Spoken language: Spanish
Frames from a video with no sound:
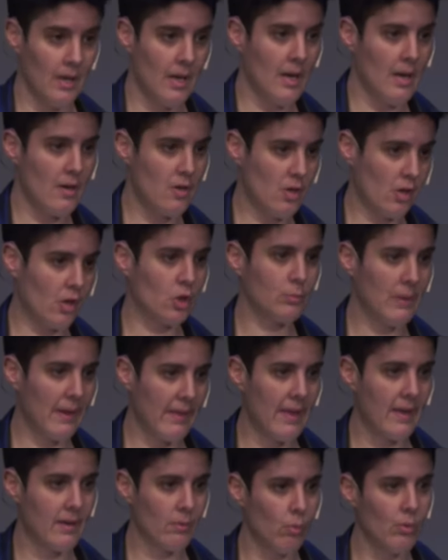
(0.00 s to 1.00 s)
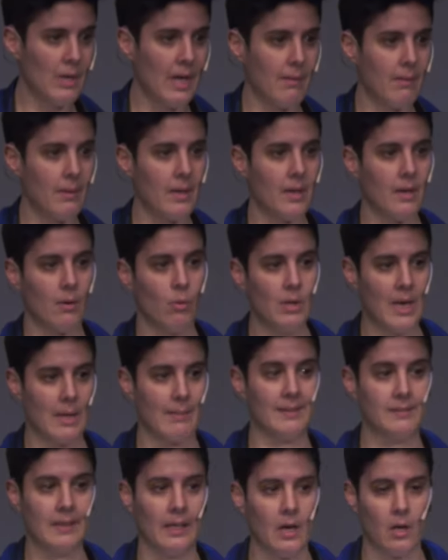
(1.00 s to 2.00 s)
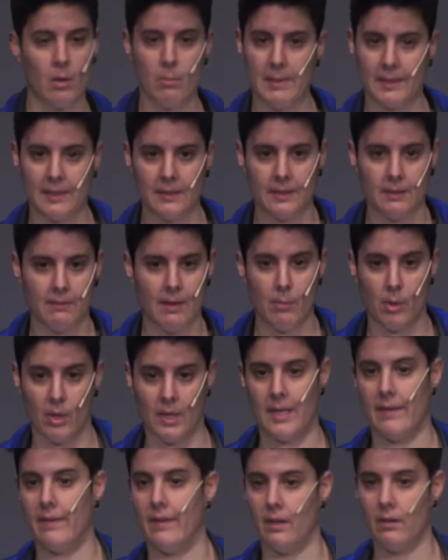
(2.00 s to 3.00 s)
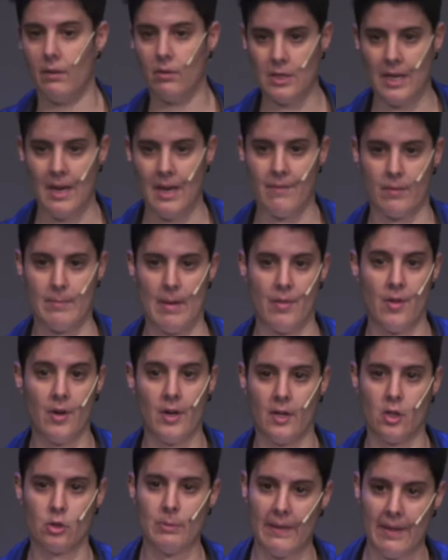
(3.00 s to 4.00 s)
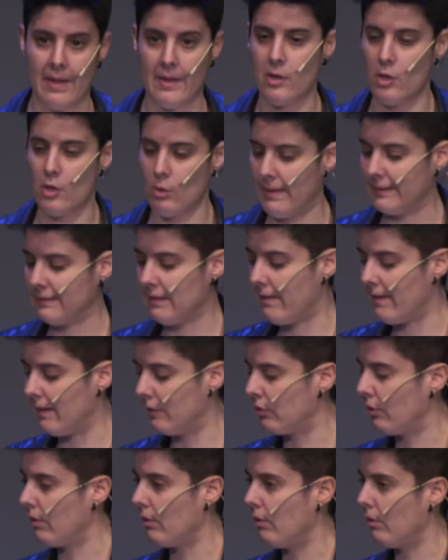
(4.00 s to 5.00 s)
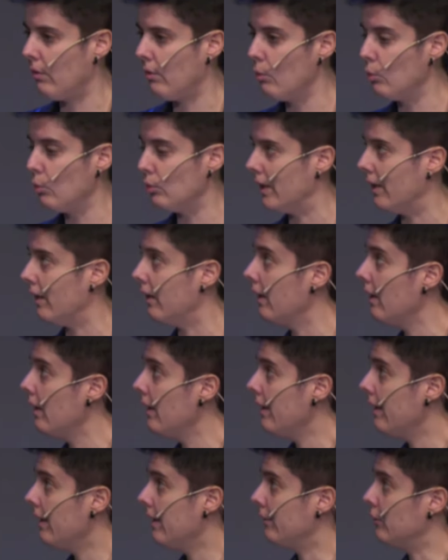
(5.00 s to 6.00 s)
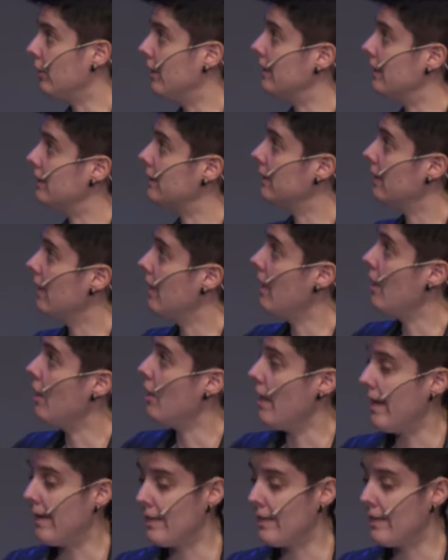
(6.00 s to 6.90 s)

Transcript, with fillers: no nos va a dar una, ventaja competitiva muy grande. O sea, la información que nos va a dar no va a ser del todo útil. Entonces, eh,